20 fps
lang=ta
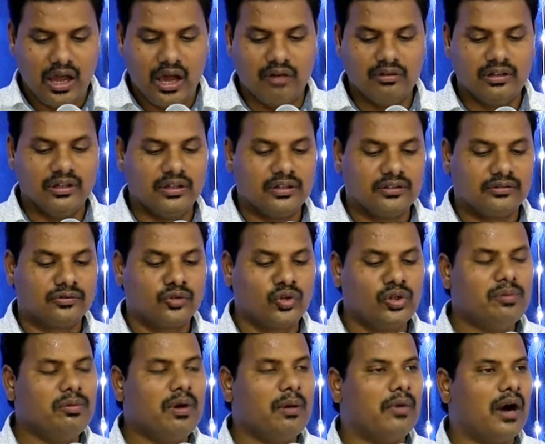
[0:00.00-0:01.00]
அவர்
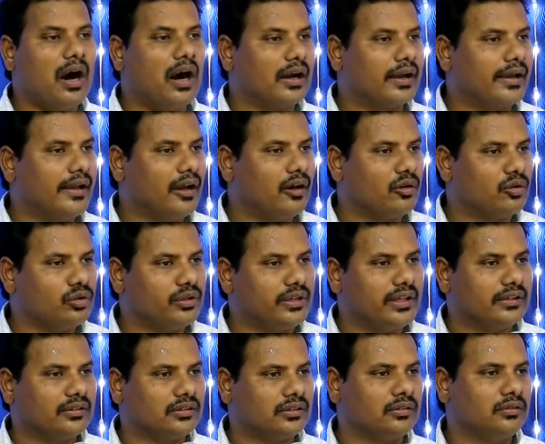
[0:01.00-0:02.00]
குடும்பமாக
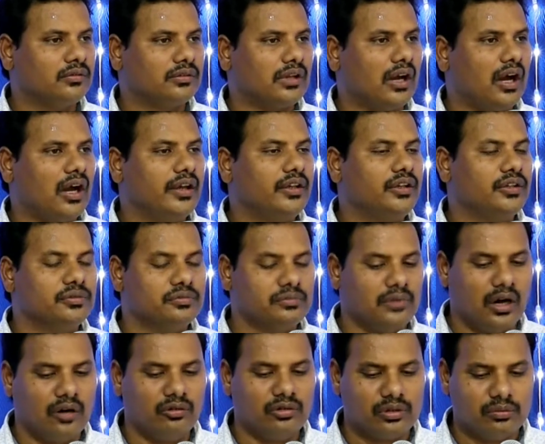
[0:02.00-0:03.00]
அவருடைய தாயும்
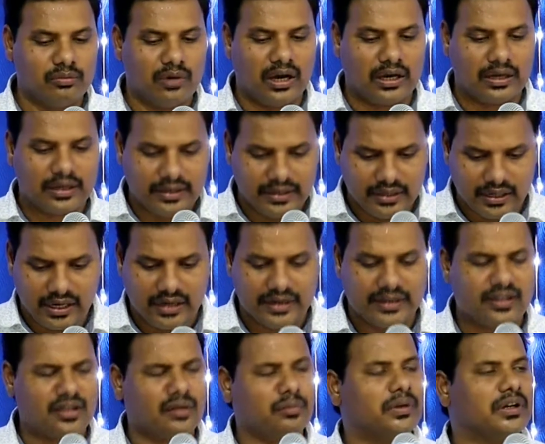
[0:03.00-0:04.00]
அவருமாக
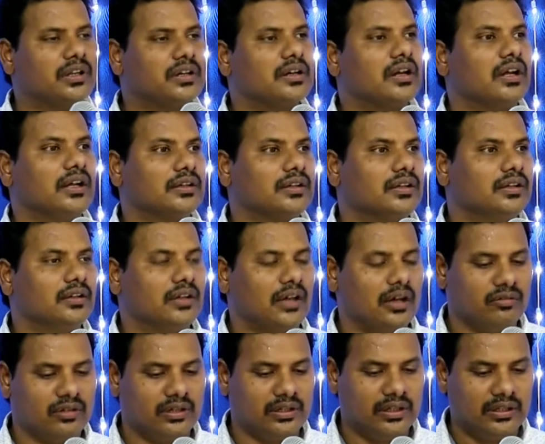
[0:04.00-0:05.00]
அழைக்கப்படுகிறார்கள்
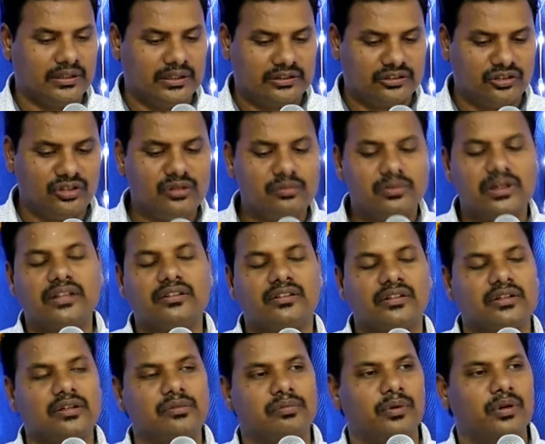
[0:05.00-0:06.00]
அவர் அந்த
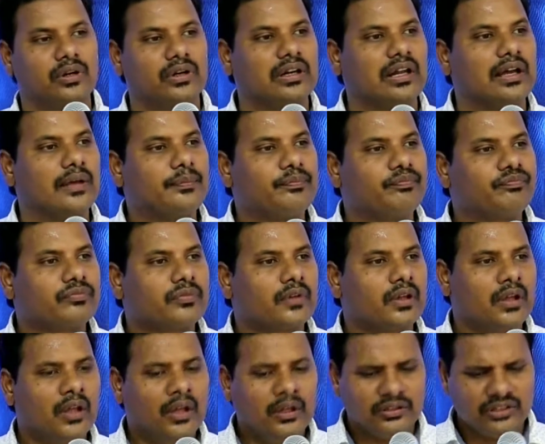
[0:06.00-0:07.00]
திருமணத்துக்கு போகிறார்
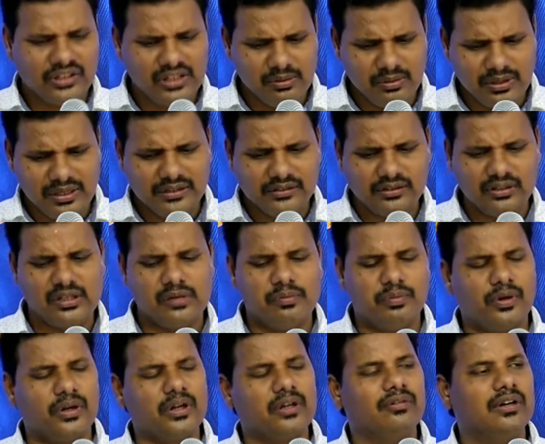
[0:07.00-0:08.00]
திருமணத்துக்கு
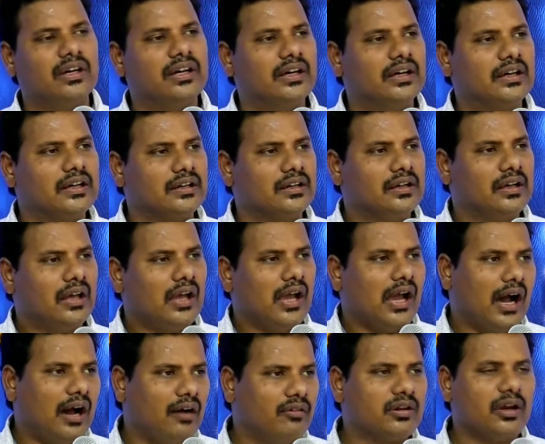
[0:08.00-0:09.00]
போனவர்
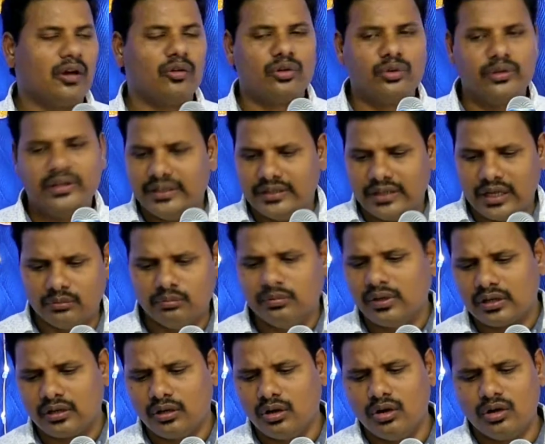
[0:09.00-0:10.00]
அவர் அவருடைய
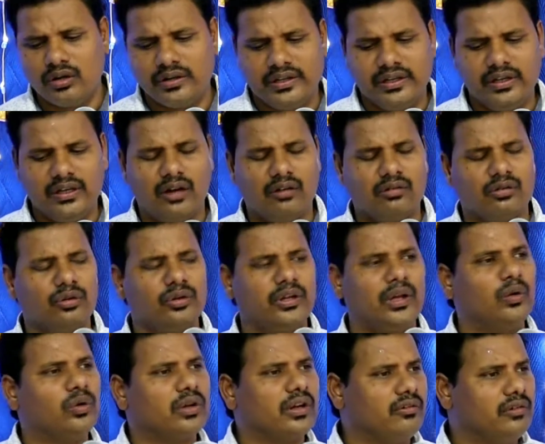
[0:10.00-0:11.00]
நண்பர்களோடு
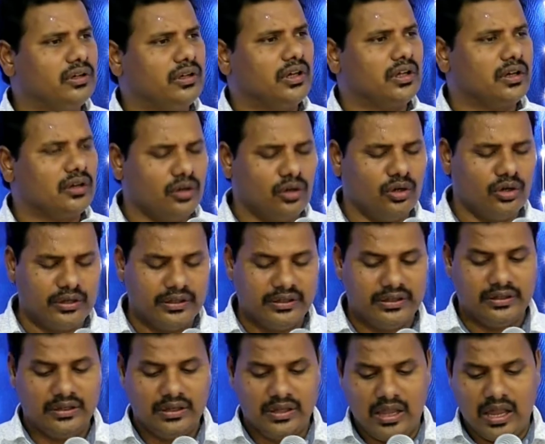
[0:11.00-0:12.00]
அவருடைய உறவினர்களோடு
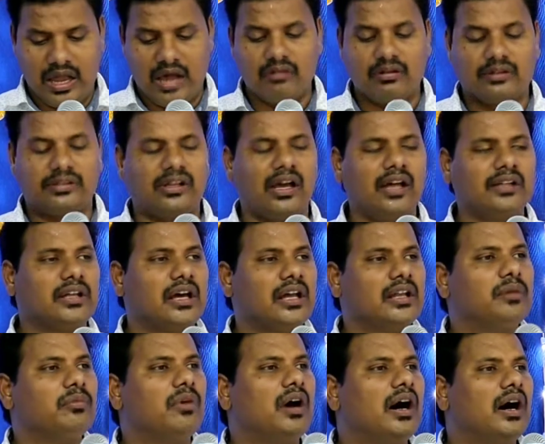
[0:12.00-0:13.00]
அவர்
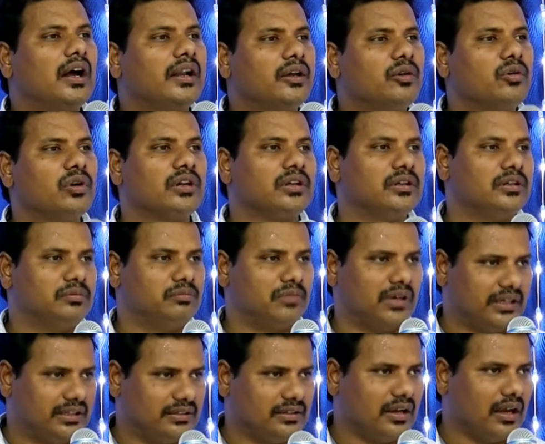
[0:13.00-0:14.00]
சாதாரணமான ஒரு
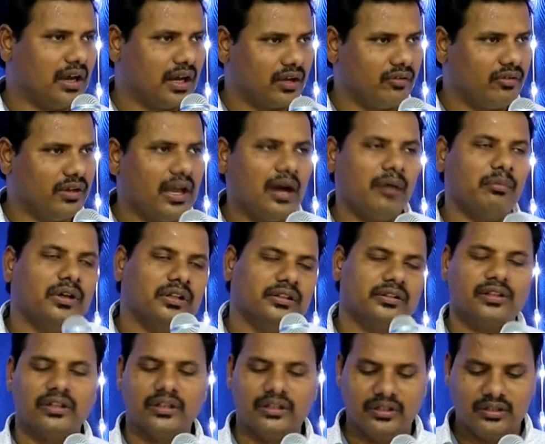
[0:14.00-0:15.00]
மனிதனாகவே
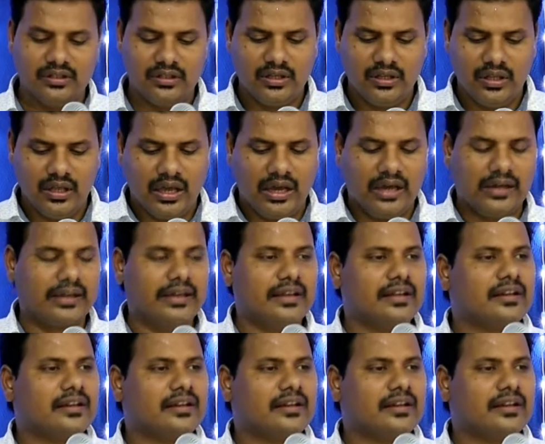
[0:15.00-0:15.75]
அமர்ந்து அங்கே